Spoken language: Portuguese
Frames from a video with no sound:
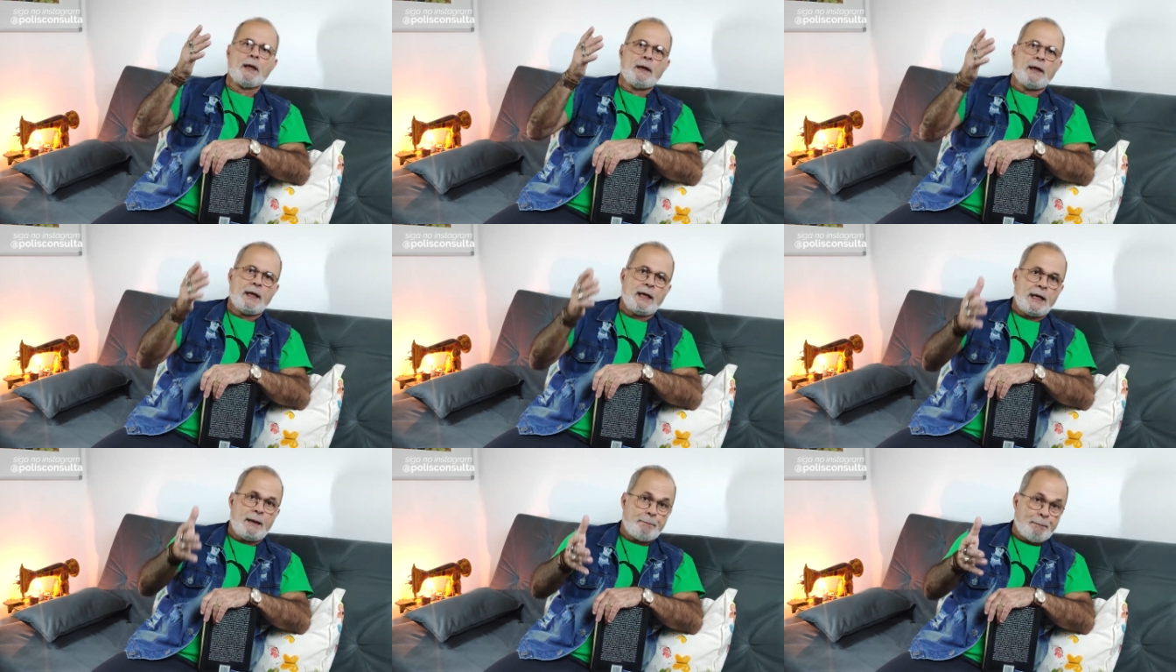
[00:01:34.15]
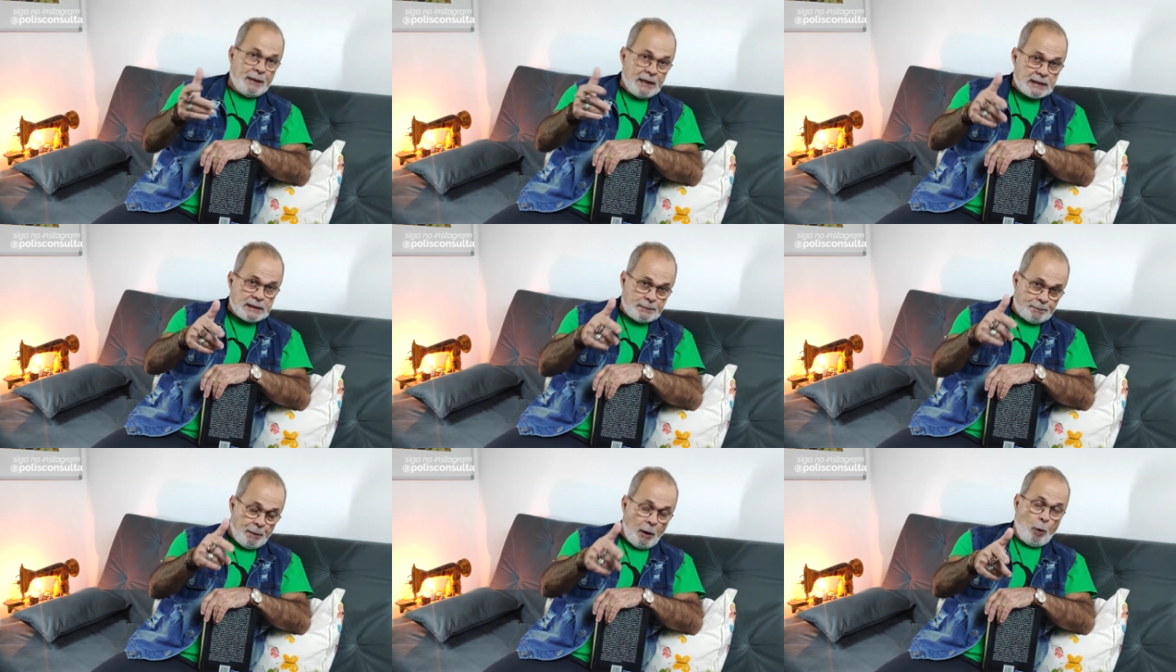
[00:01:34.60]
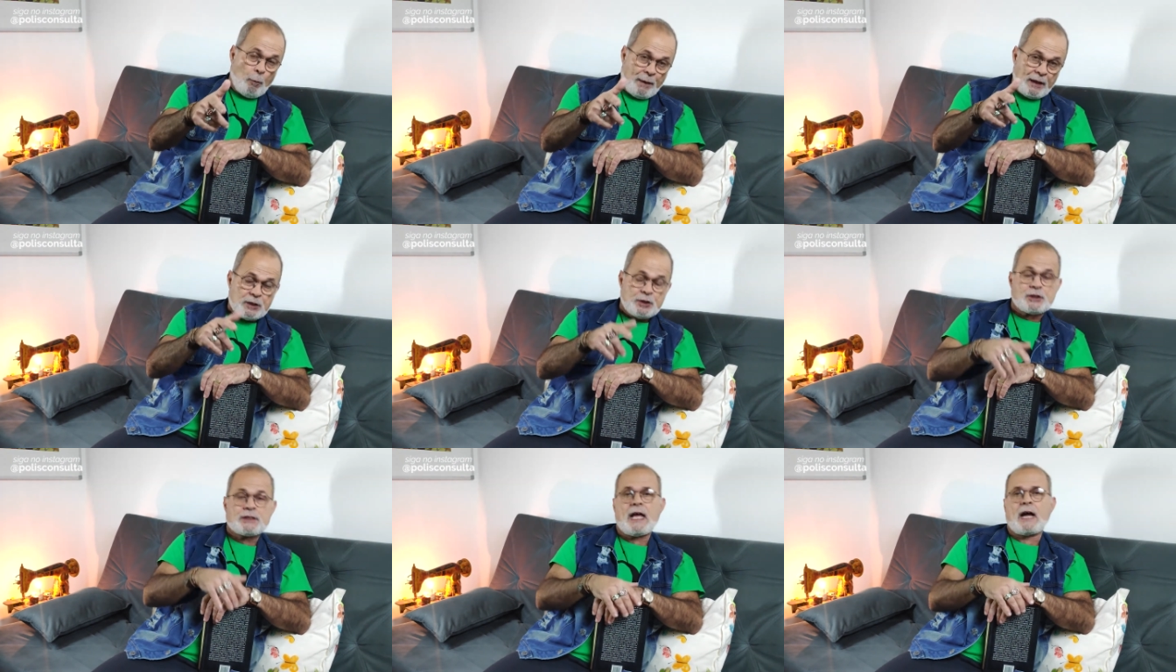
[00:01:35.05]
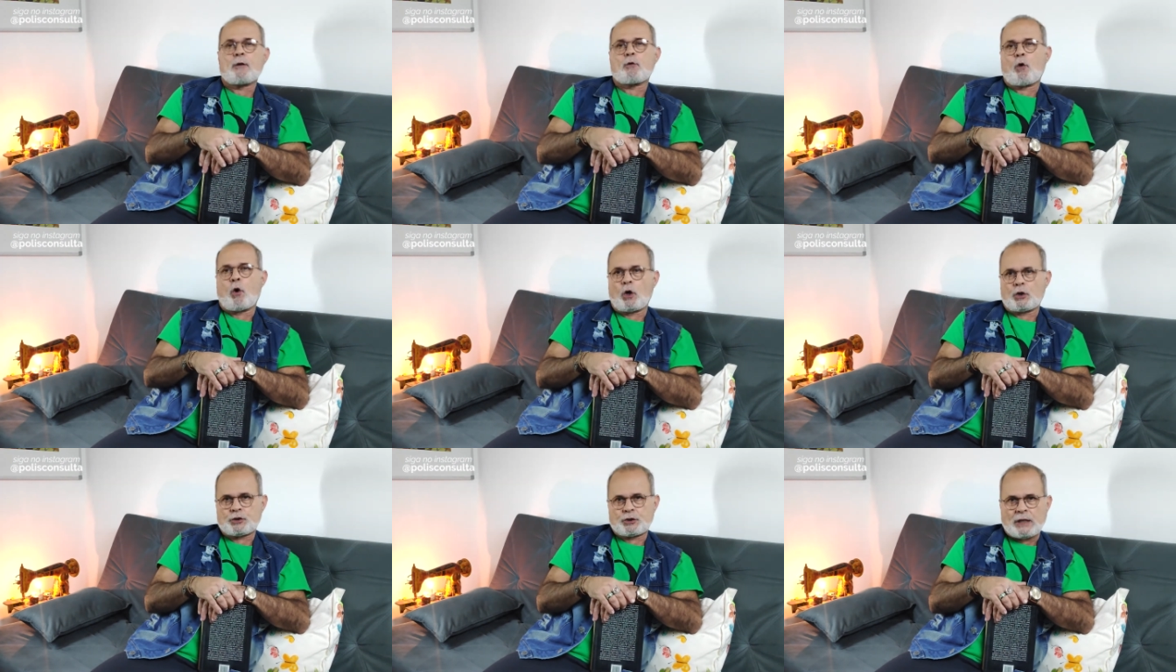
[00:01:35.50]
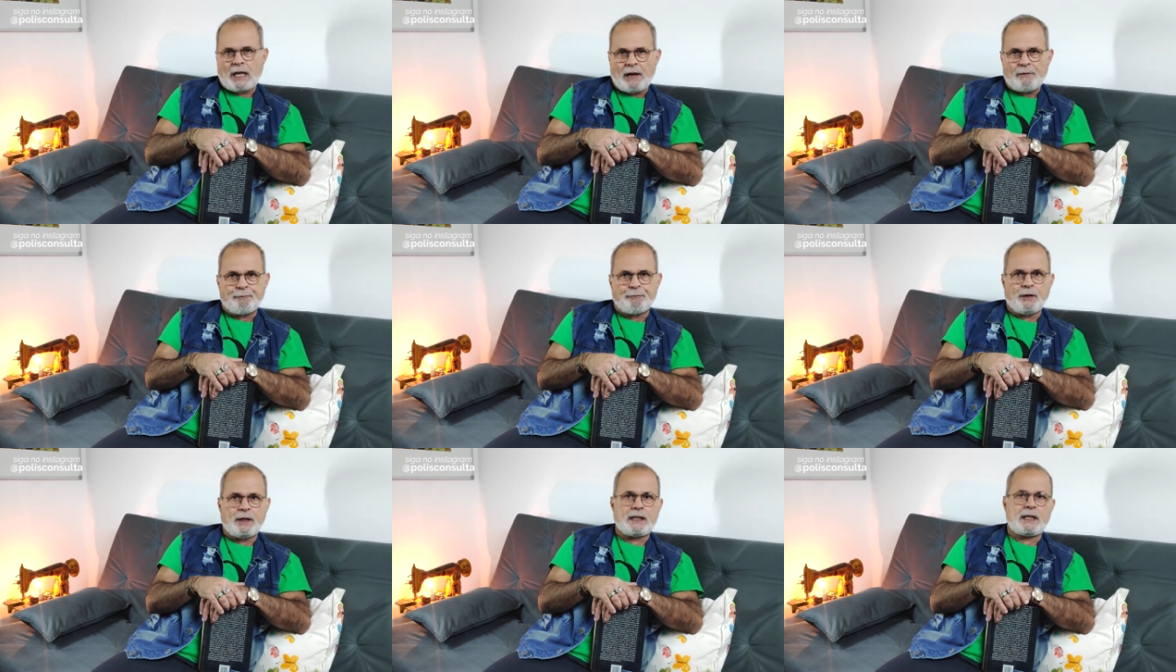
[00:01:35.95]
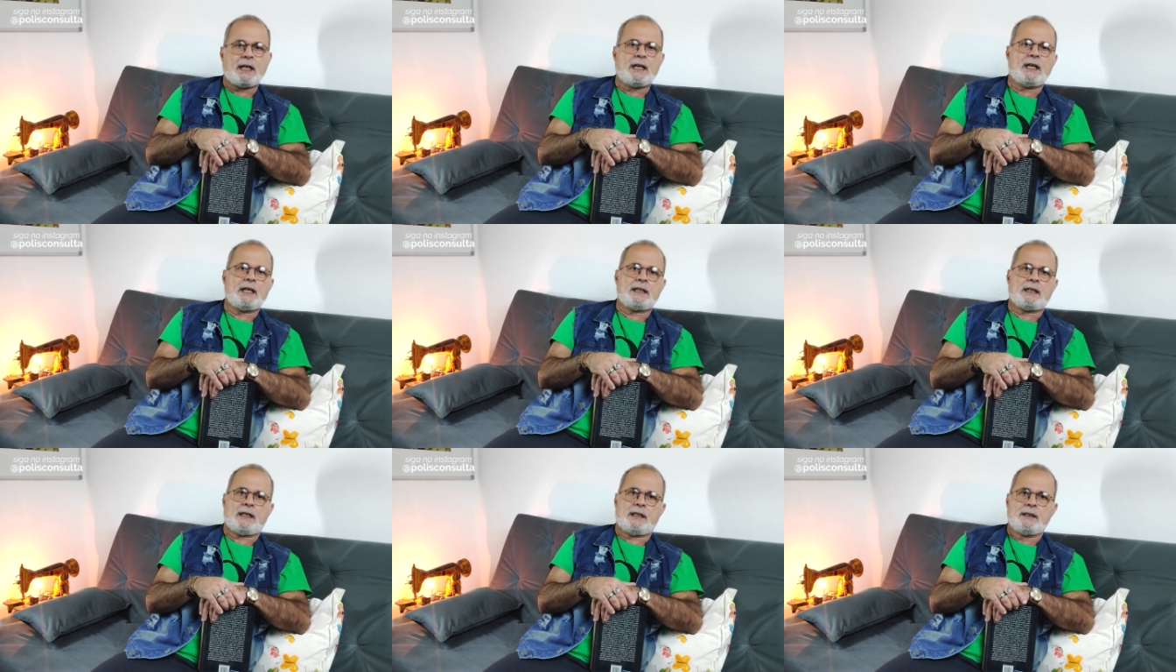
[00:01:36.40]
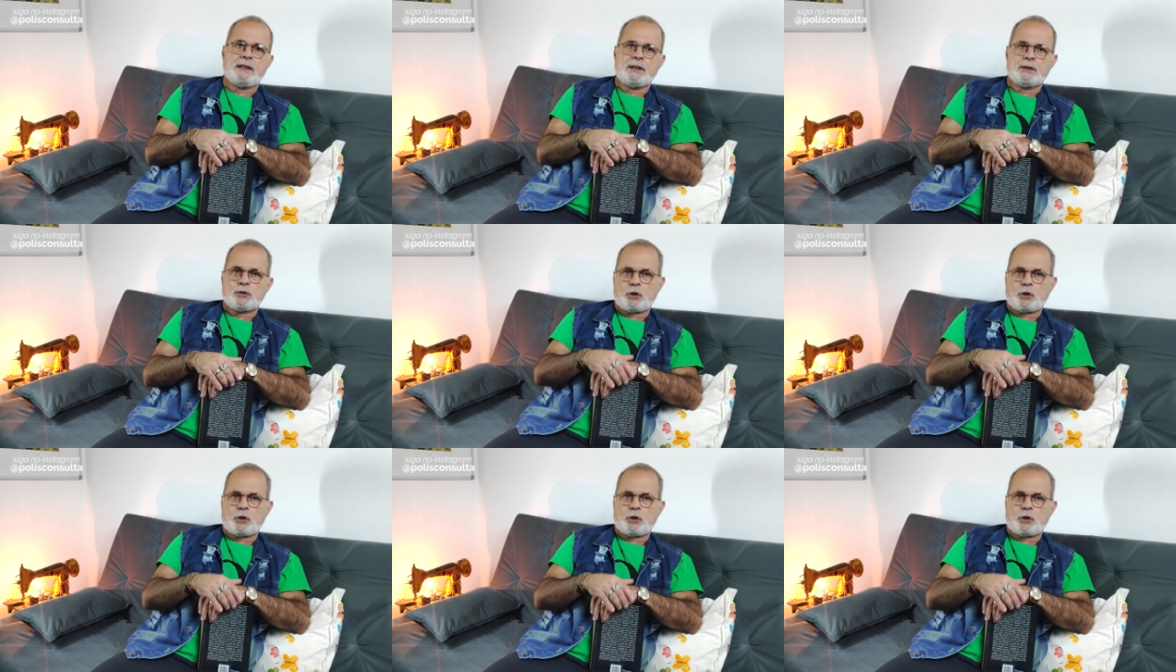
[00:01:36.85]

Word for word: é, principalmente da costa africana.